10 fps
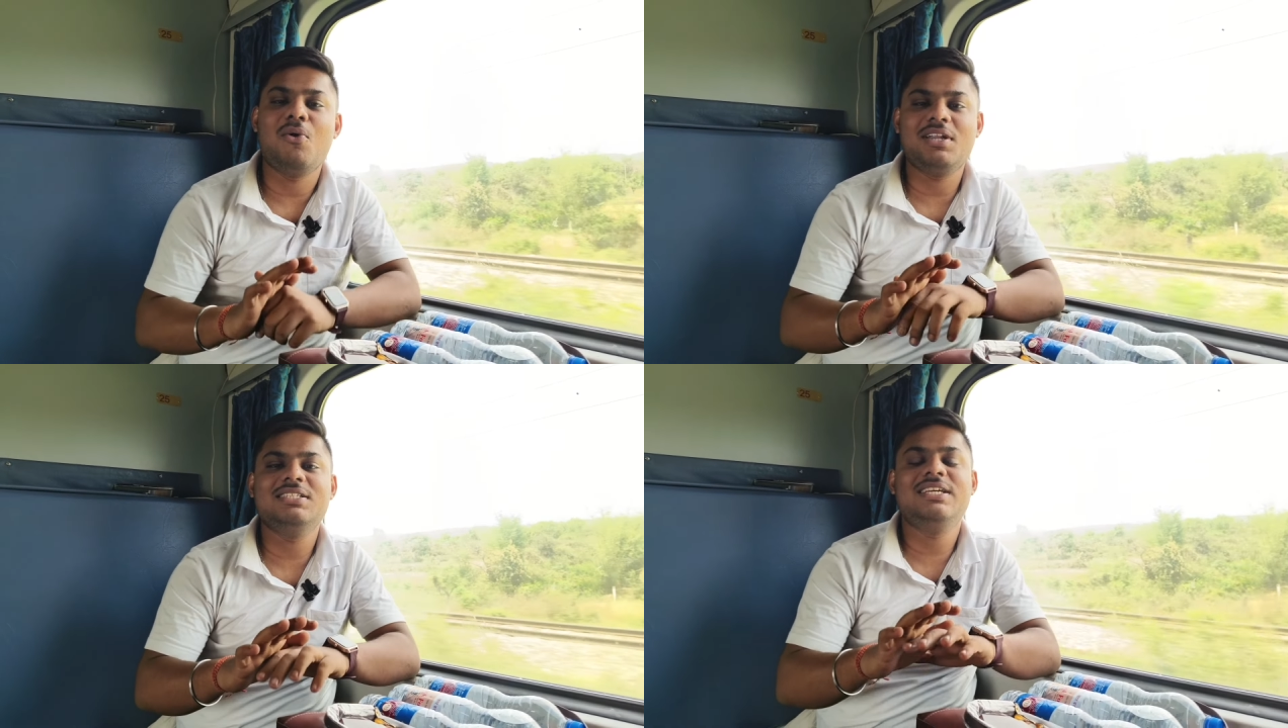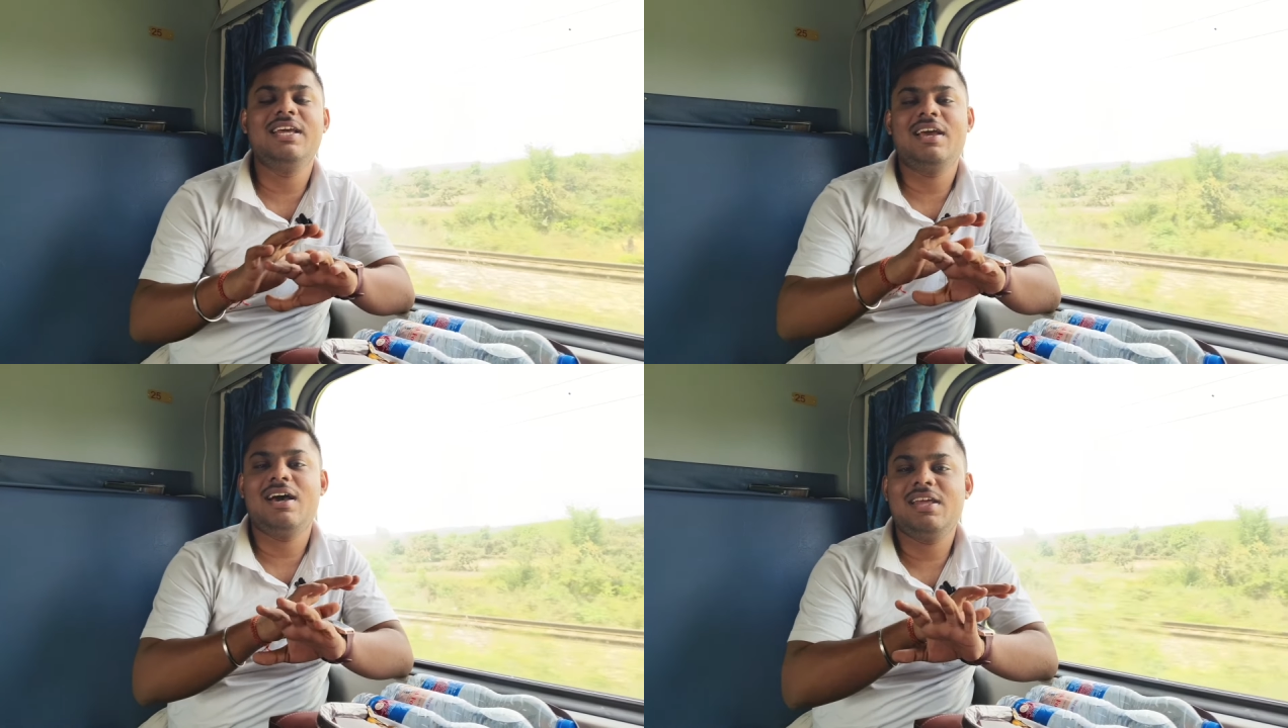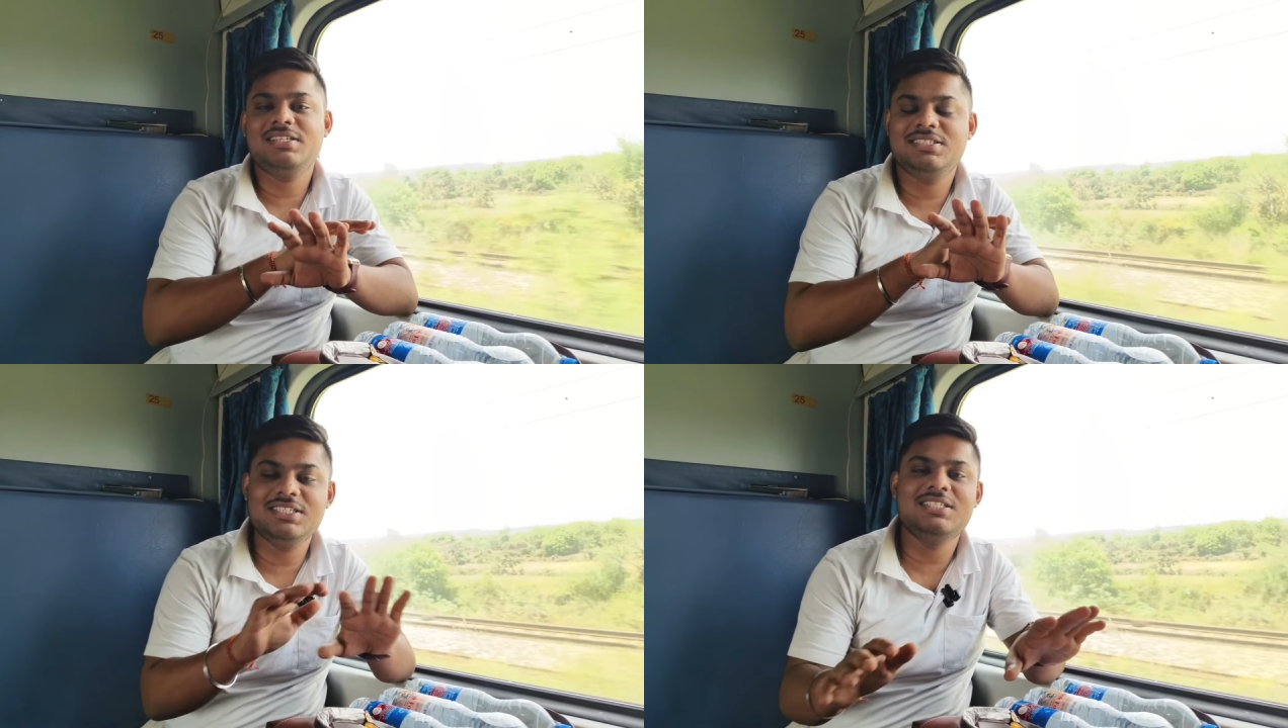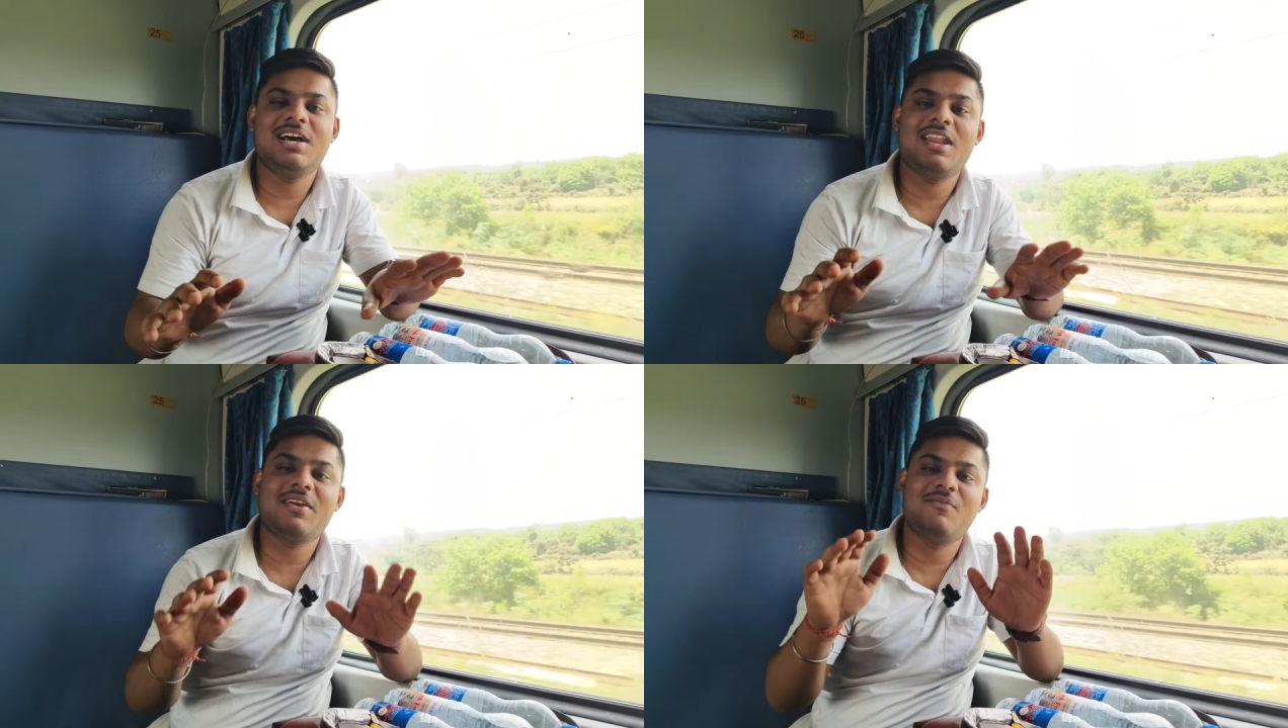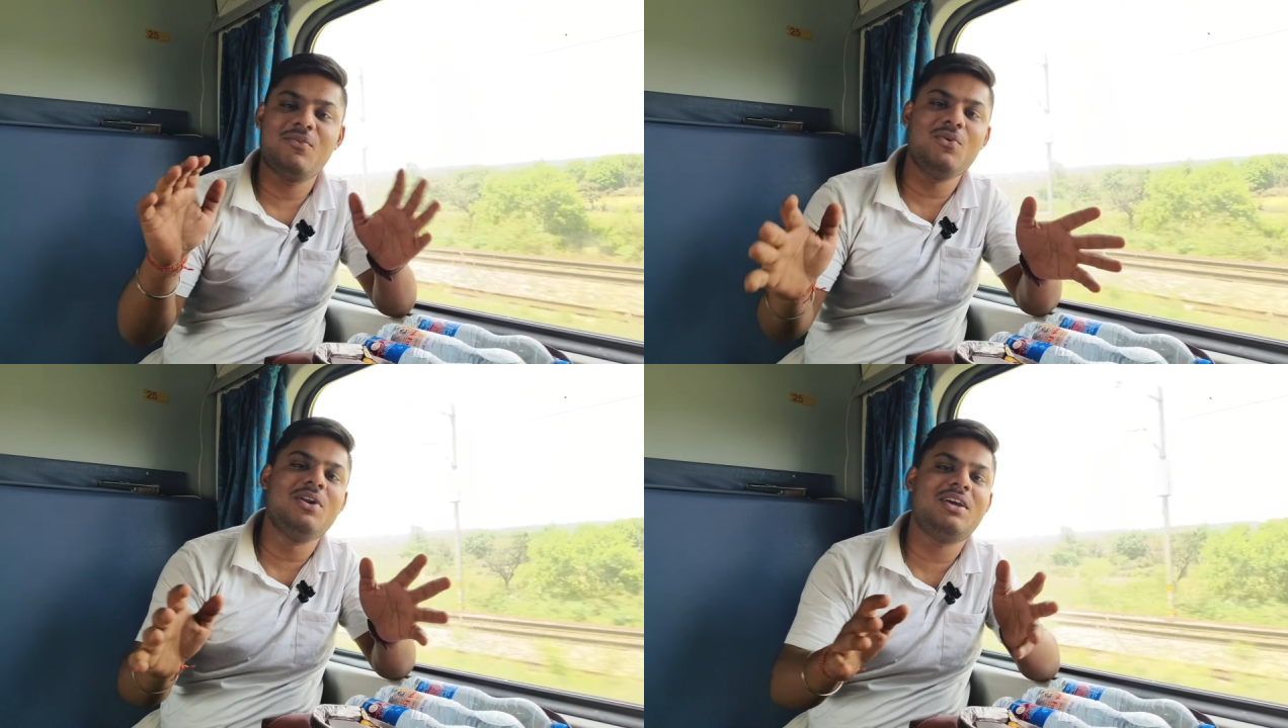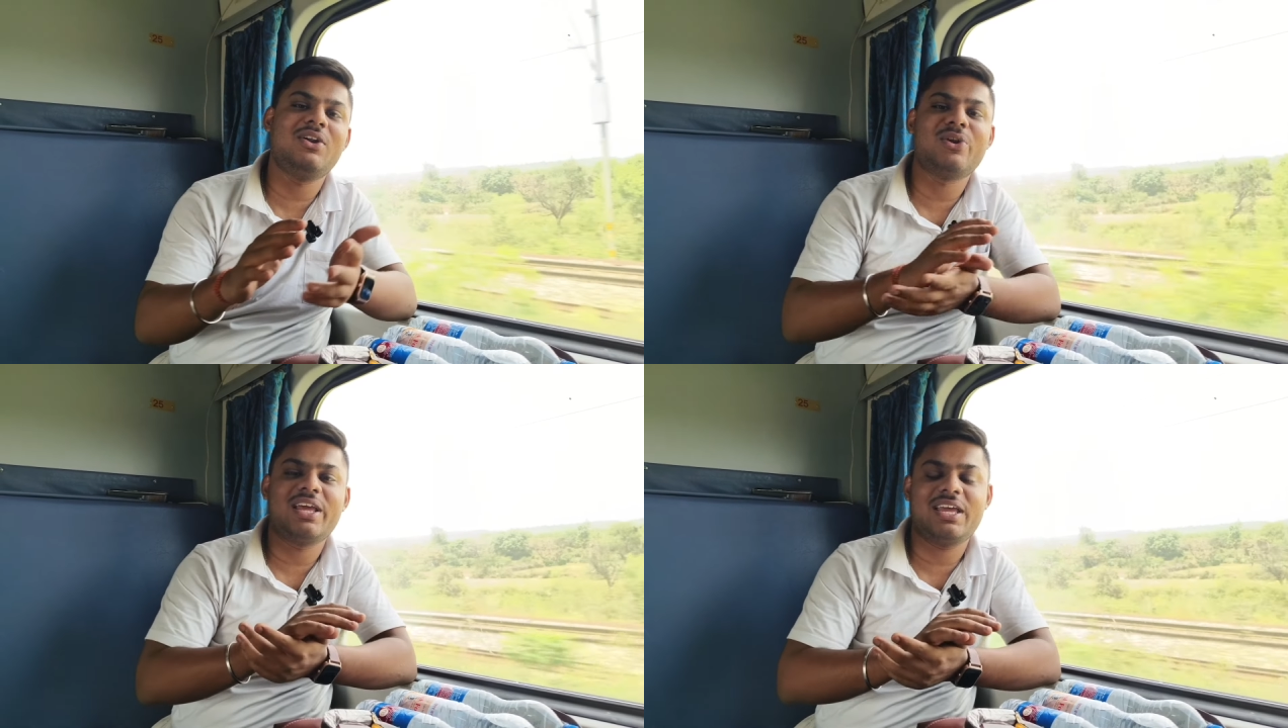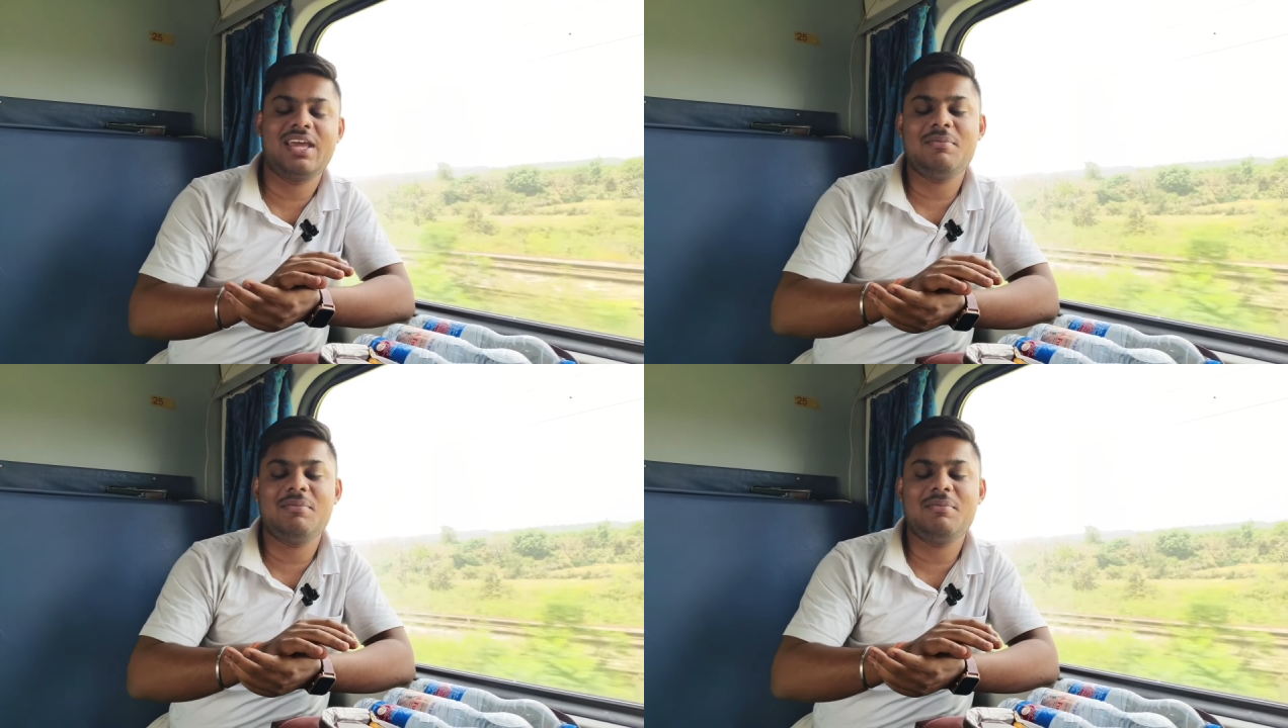होटल से लेके हर एक चीज हर एक फूड कवरेज